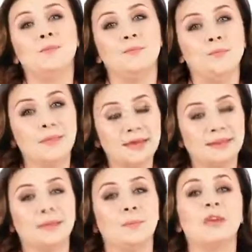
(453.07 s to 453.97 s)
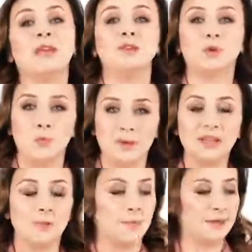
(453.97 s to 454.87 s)
методами,
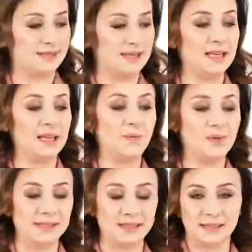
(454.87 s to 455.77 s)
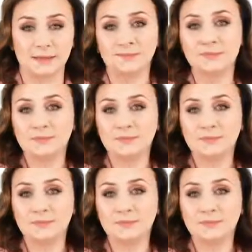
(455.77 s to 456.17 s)
инструментами построения бизнеса.